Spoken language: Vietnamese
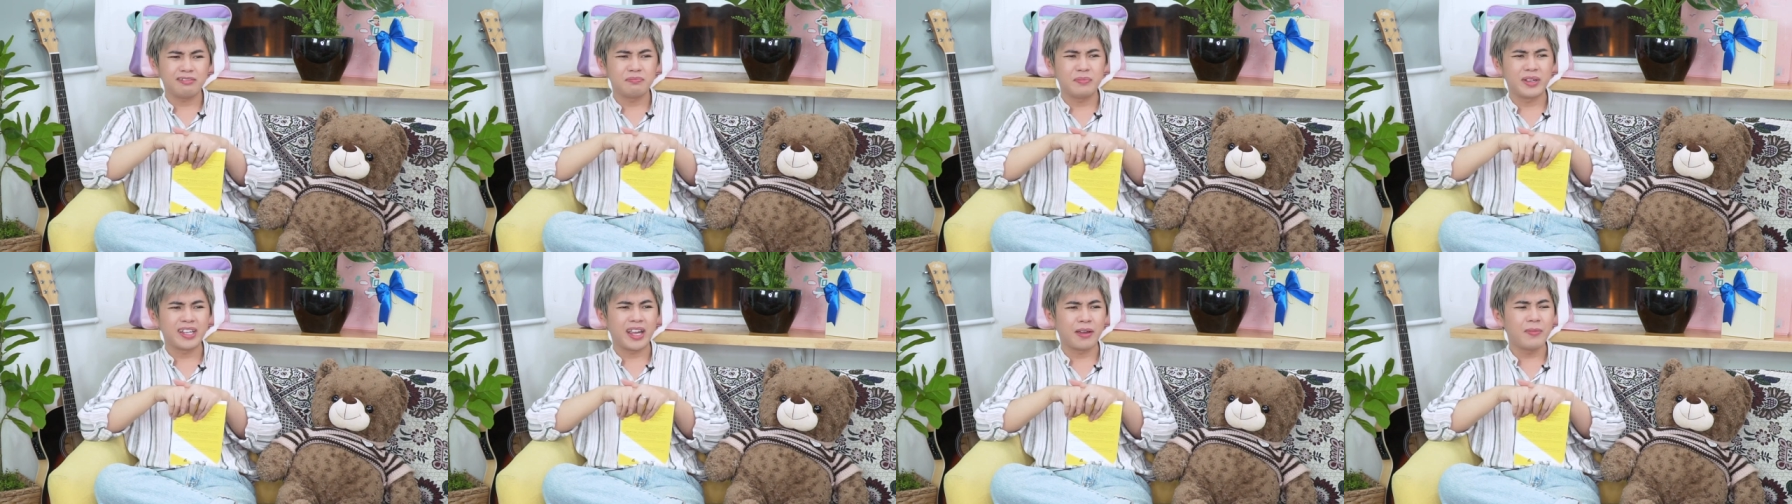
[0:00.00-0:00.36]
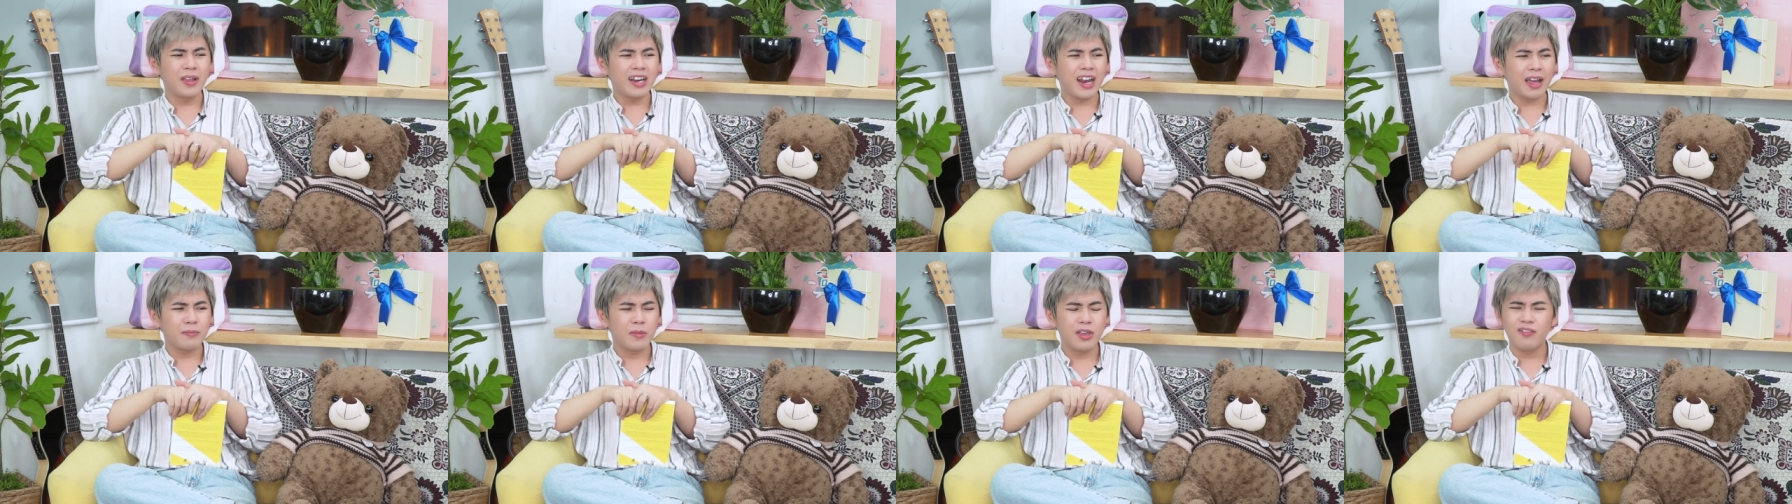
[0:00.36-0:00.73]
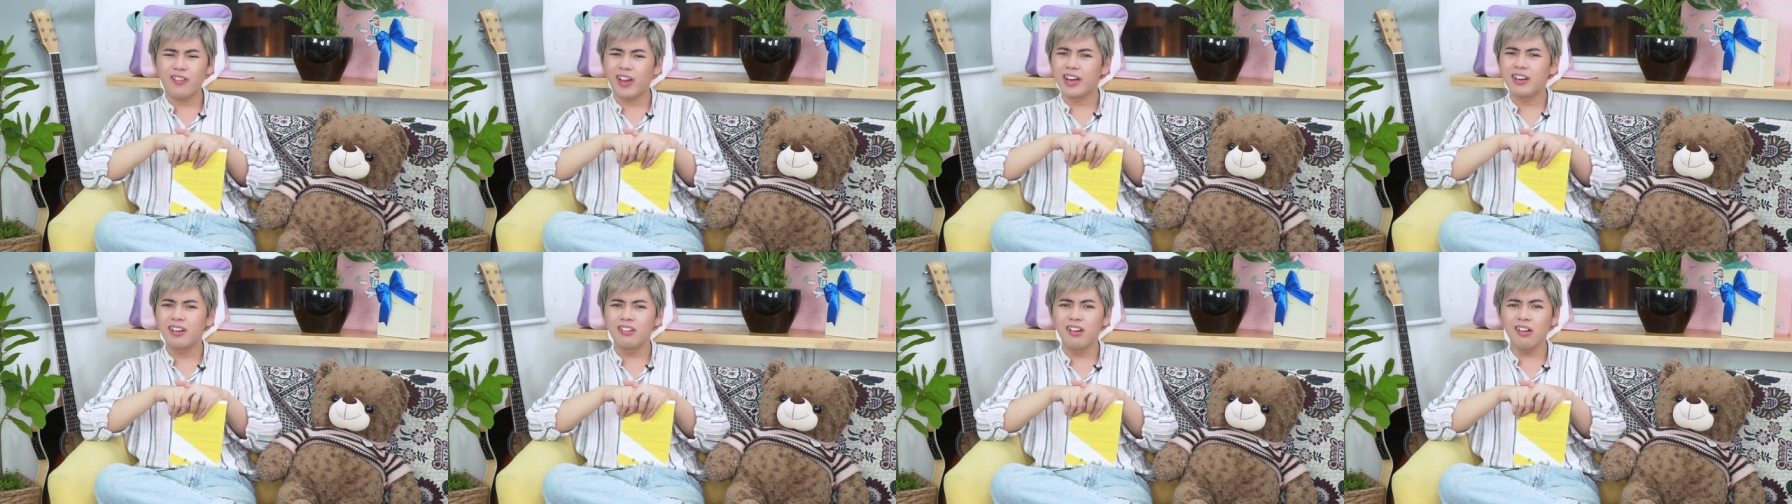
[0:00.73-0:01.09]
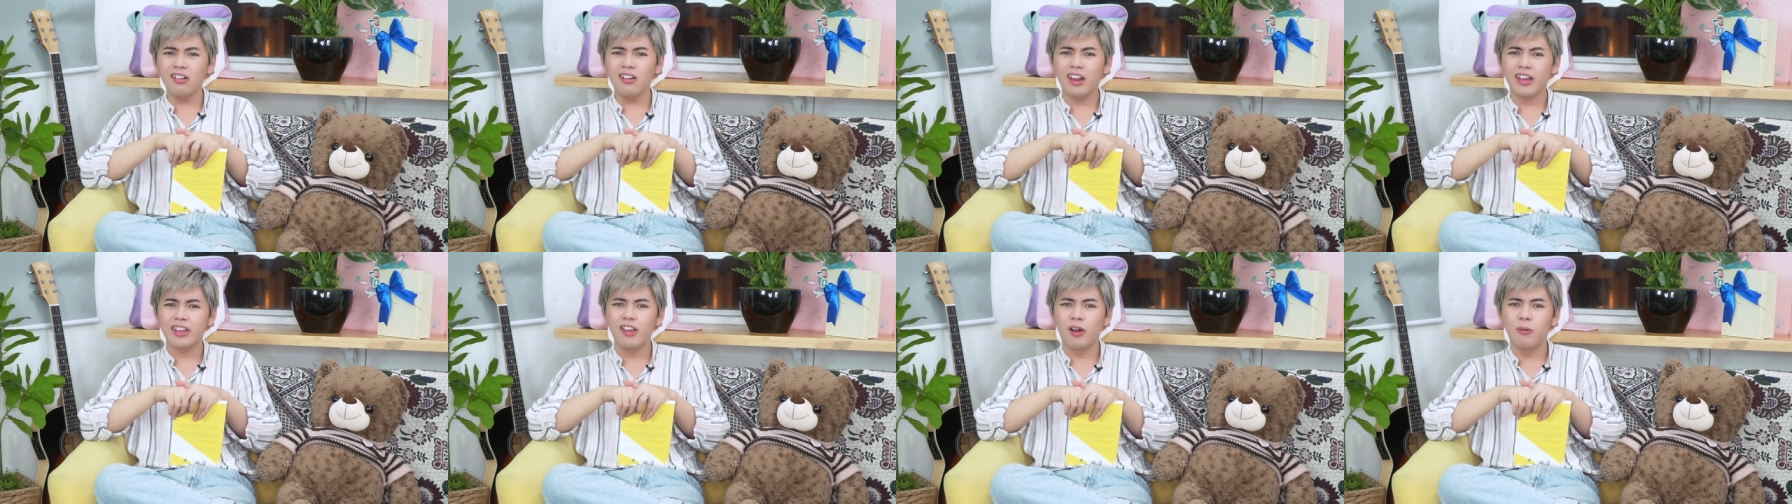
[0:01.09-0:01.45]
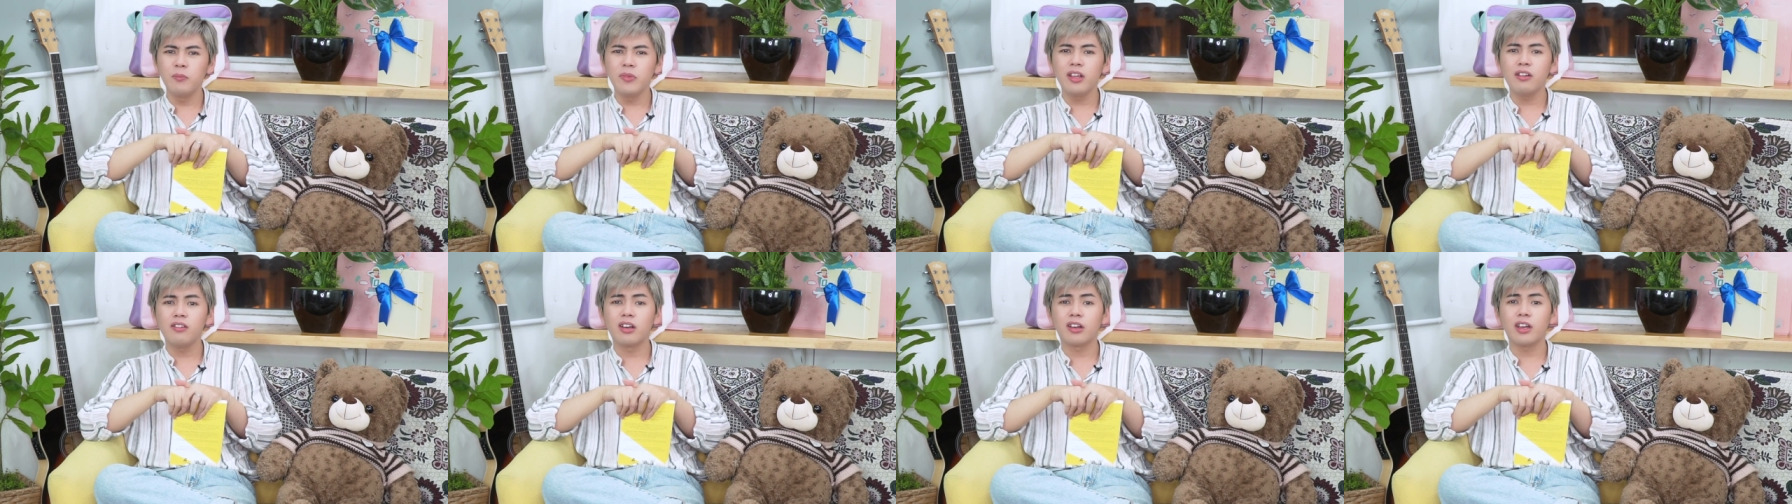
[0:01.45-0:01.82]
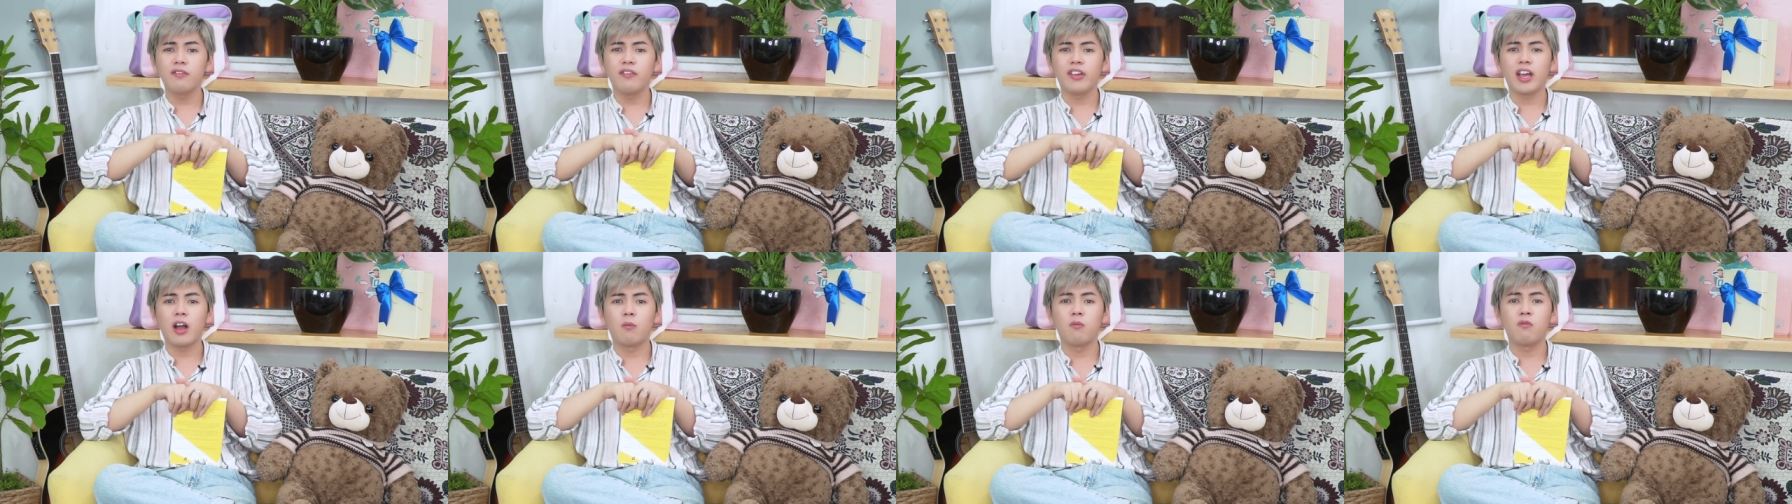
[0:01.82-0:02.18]
Mình cảm thấy làm như vậy nó rất là giống như là
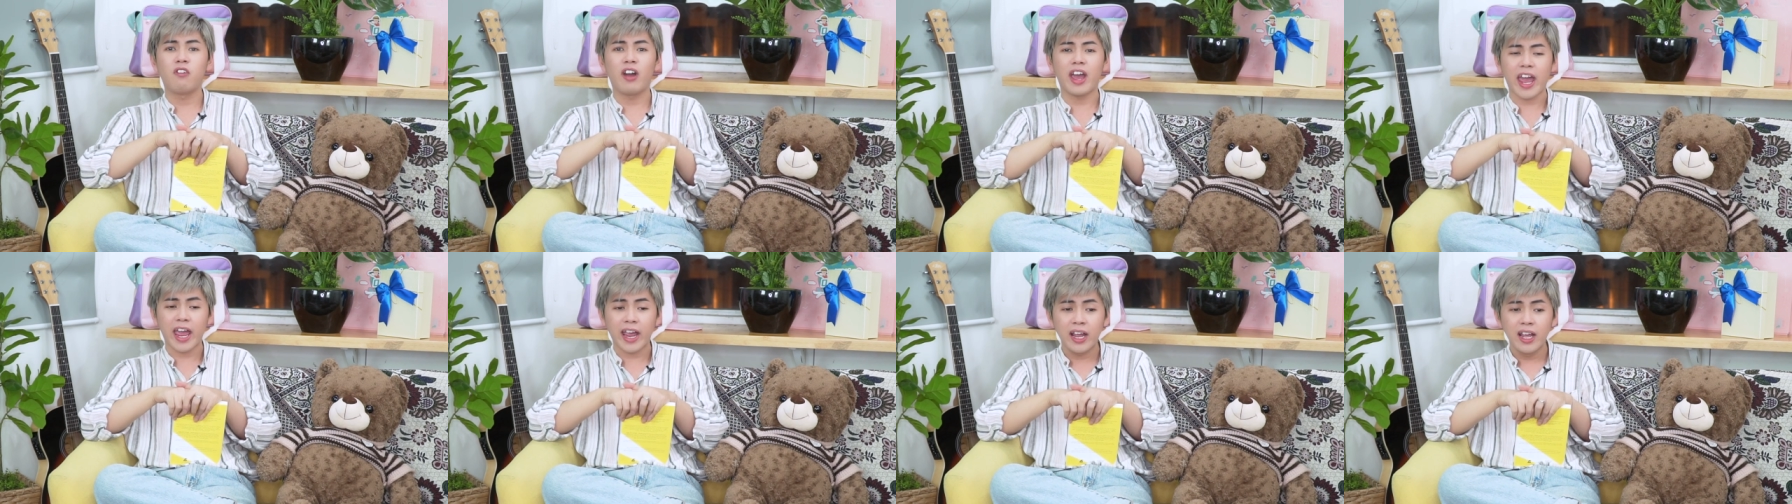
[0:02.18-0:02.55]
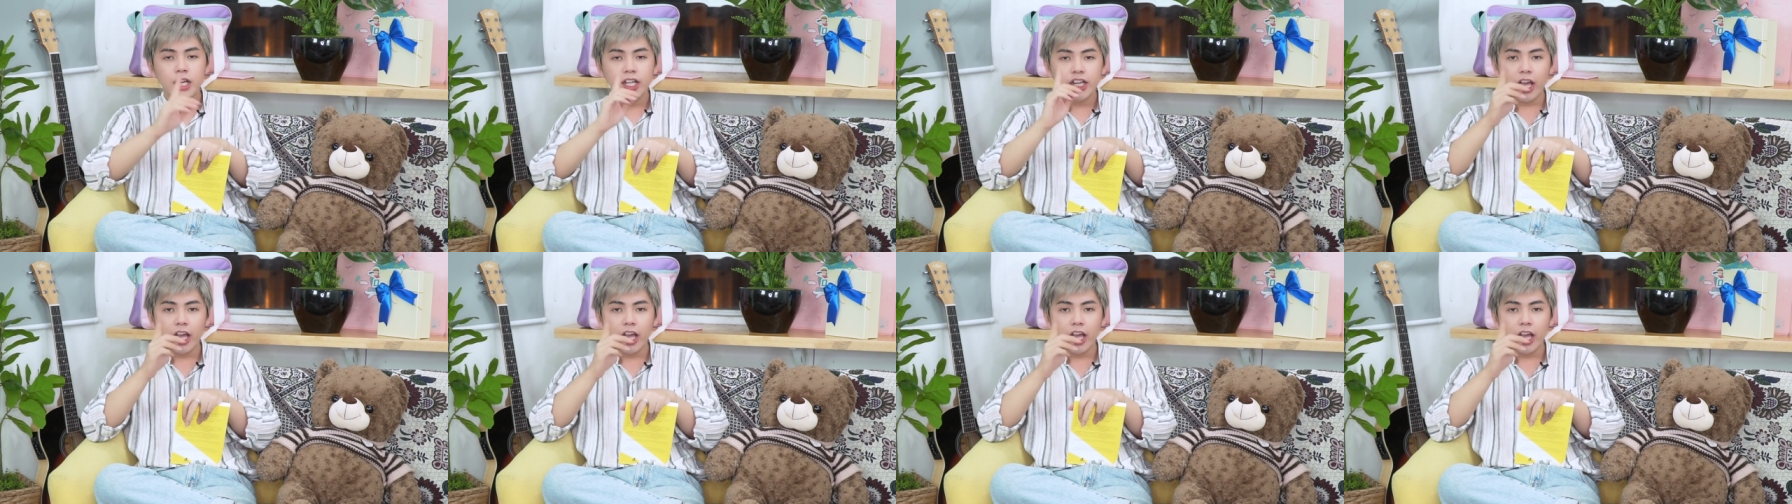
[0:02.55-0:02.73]
cái việc học vẹt.